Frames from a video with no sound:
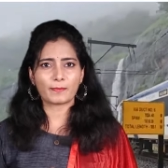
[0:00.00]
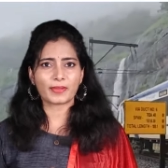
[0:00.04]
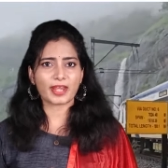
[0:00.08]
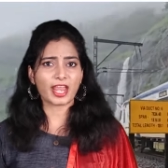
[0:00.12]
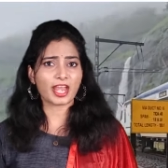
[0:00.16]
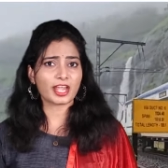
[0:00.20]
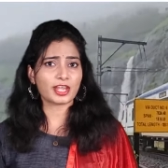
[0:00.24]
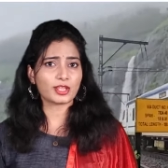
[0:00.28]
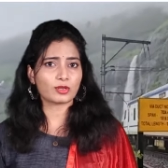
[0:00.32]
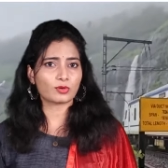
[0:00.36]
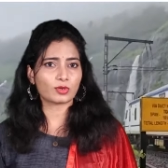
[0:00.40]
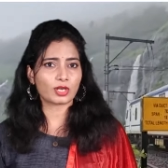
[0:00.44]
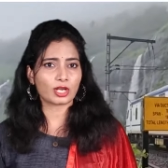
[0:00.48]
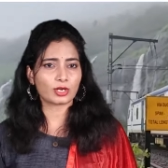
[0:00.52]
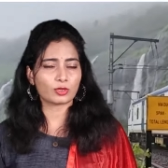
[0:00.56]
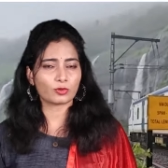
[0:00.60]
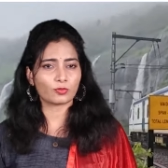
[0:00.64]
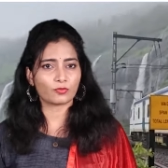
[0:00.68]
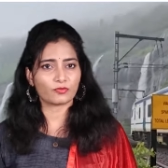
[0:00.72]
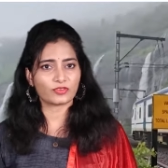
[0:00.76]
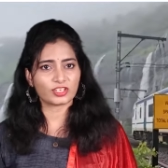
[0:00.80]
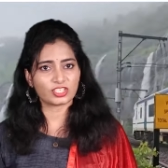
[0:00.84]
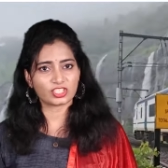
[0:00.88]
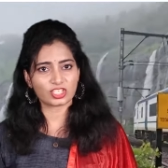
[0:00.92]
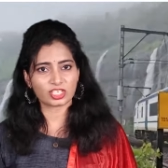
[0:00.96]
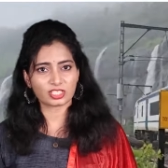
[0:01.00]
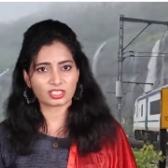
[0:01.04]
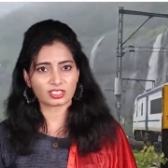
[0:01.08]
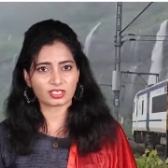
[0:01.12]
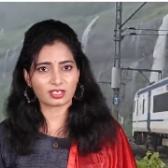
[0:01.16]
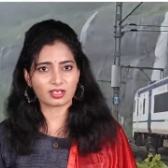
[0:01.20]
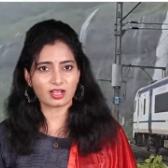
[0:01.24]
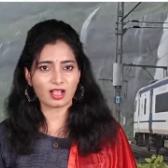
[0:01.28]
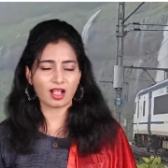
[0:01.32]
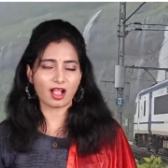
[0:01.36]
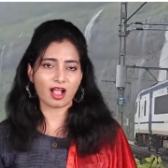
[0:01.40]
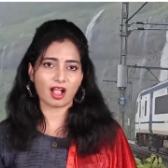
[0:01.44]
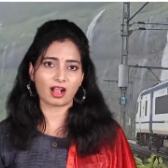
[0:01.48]
ప్రయాణికులను
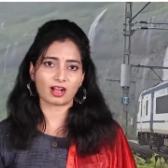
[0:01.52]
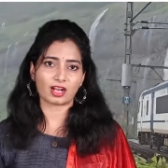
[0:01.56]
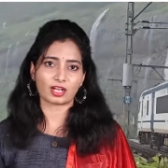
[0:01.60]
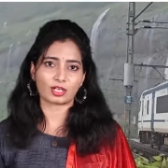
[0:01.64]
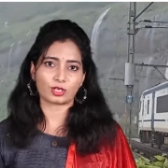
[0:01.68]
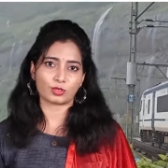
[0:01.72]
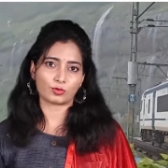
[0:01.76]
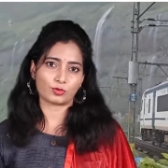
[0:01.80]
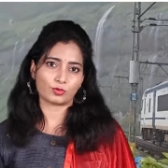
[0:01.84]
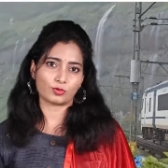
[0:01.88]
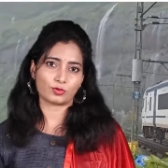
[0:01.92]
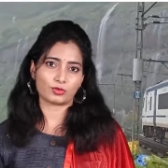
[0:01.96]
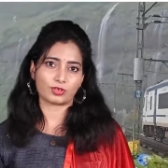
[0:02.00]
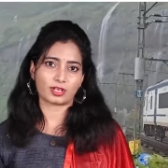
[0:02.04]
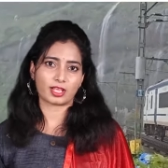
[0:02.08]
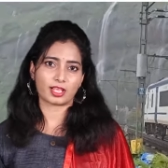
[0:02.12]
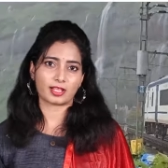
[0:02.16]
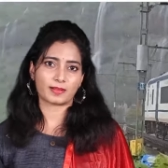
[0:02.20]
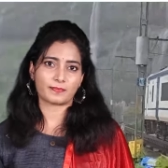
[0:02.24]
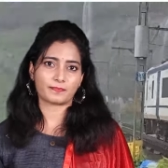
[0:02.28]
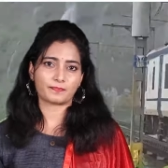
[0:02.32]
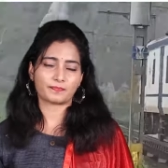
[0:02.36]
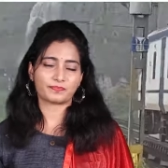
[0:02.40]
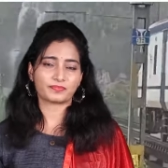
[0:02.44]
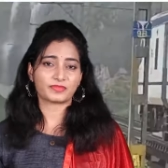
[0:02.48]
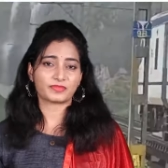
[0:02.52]
విశేషంగా ఆకట్టుకుంటున్నాయి